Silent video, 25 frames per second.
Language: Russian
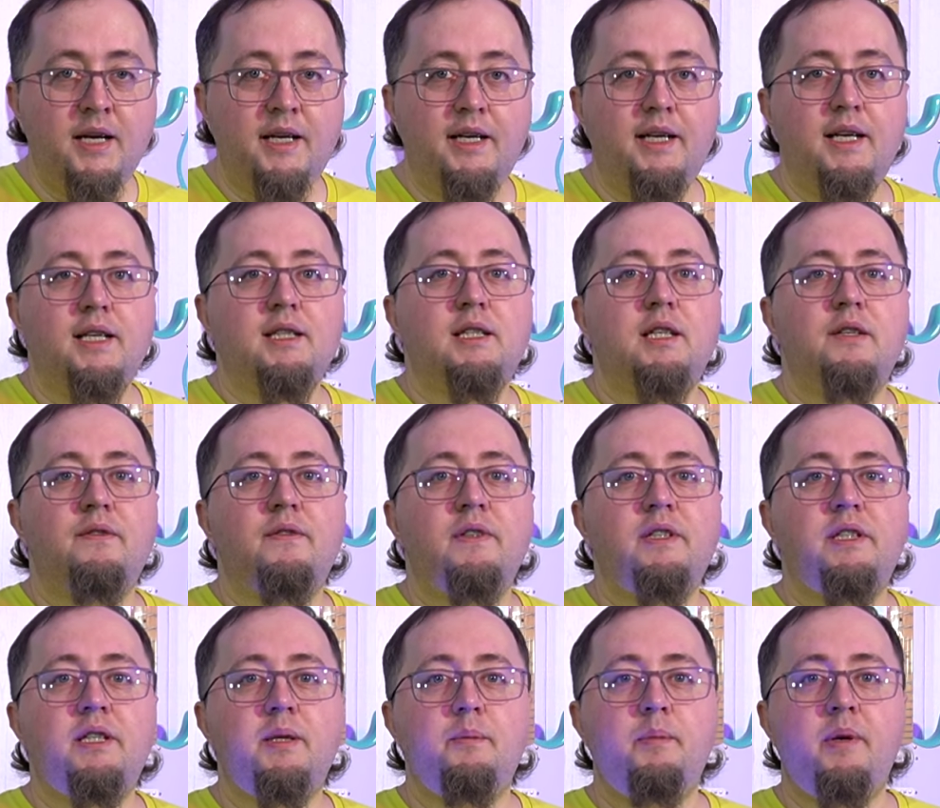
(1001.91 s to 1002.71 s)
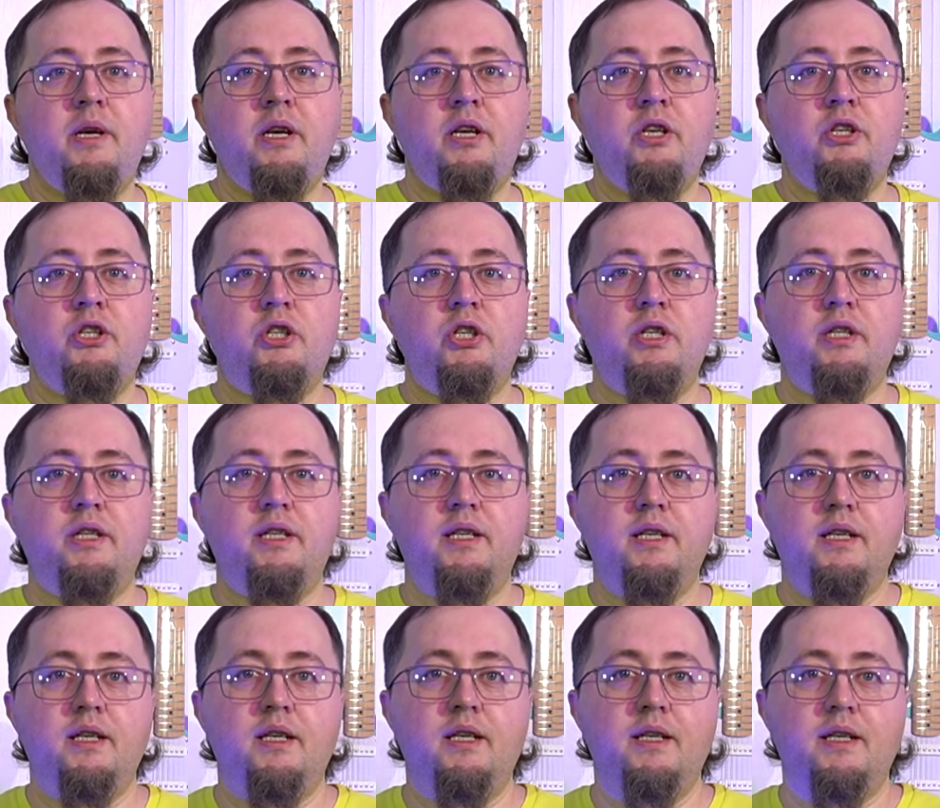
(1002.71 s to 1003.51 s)
Если вы себе
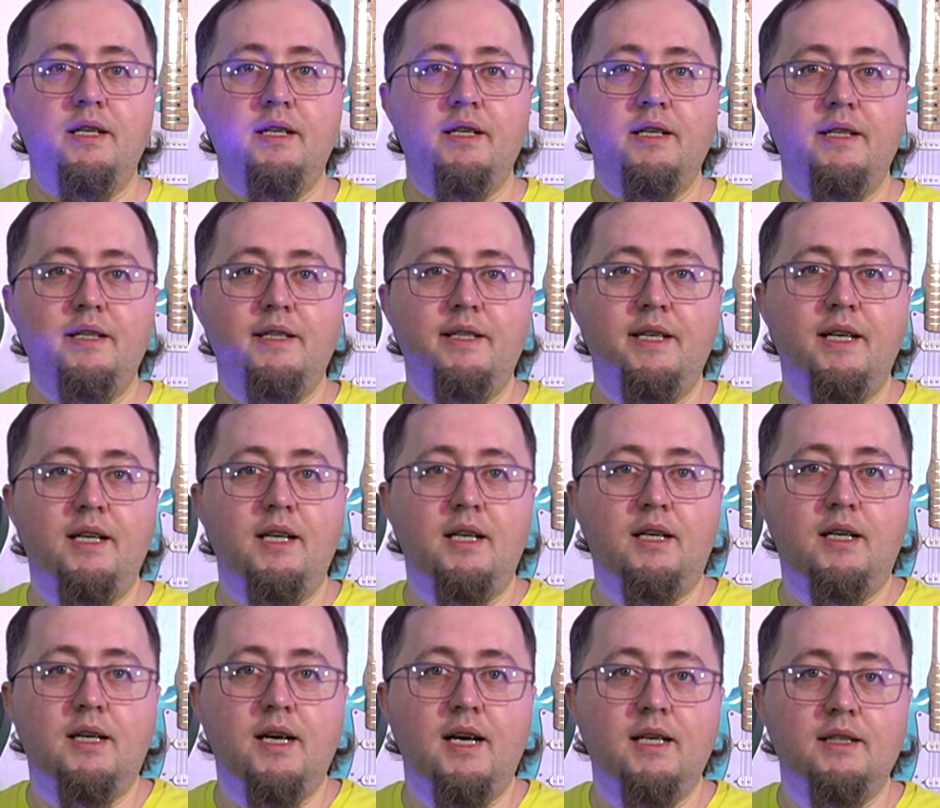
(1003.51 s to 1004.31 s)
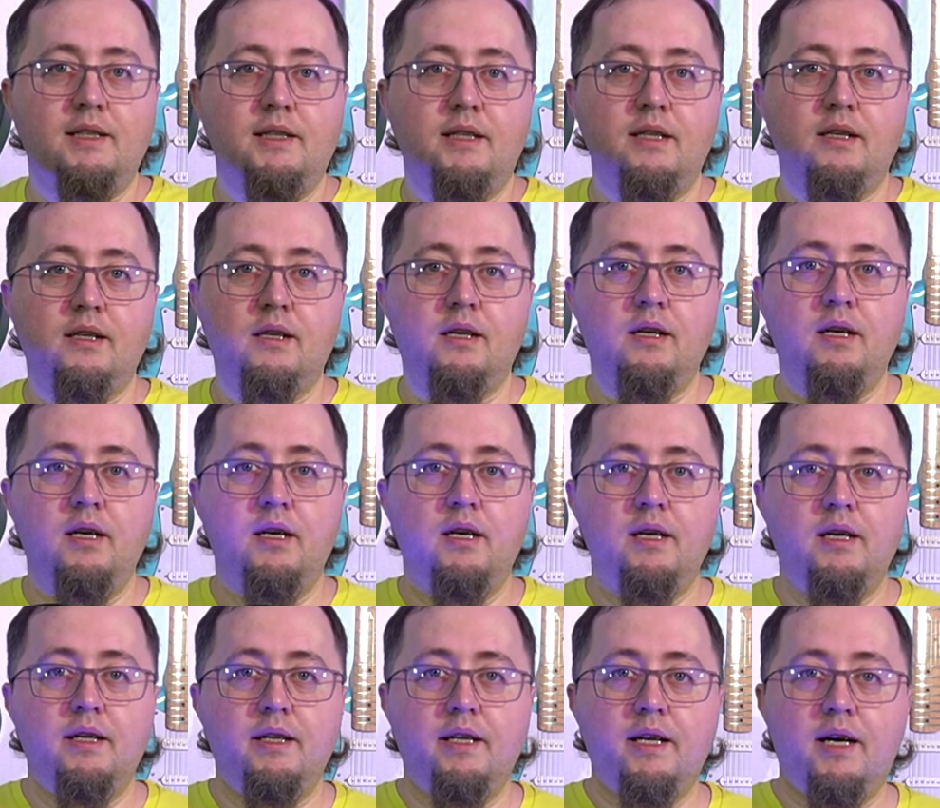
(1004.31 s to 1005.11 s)
ищете телекастер
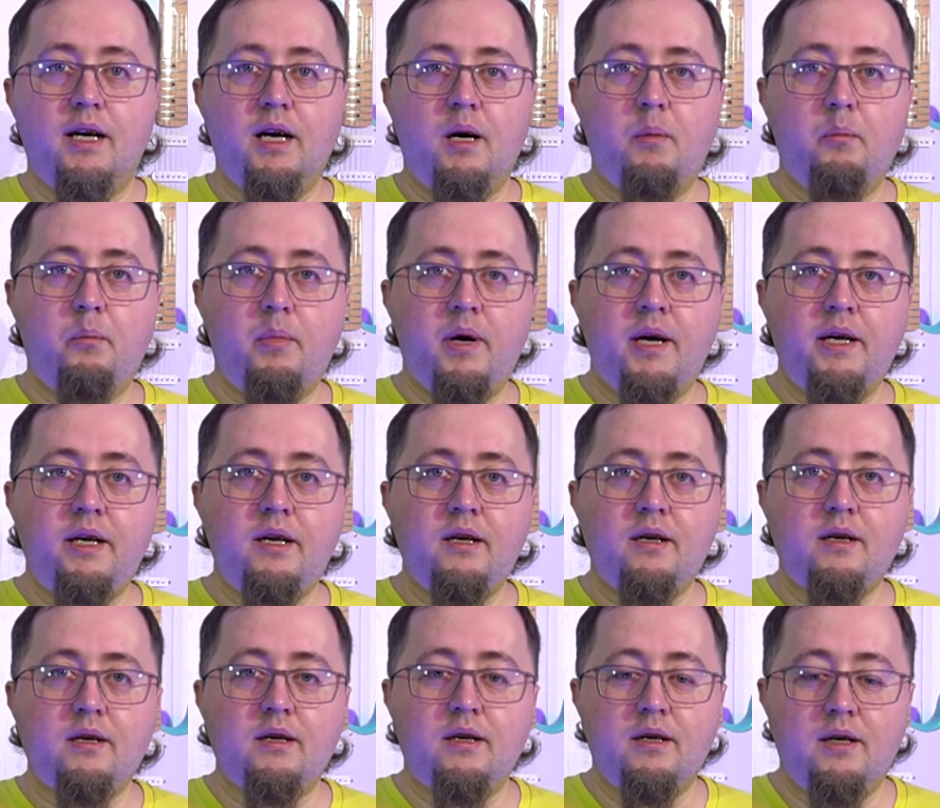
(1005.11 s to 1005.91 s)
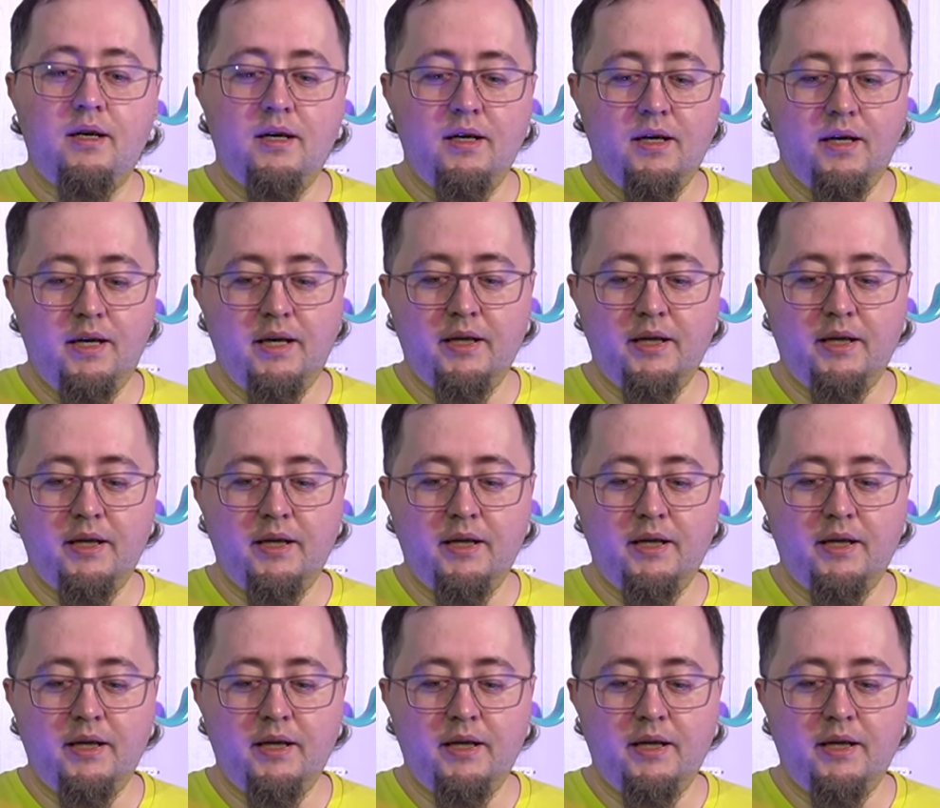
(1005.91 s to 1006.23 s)
на хамбакерах,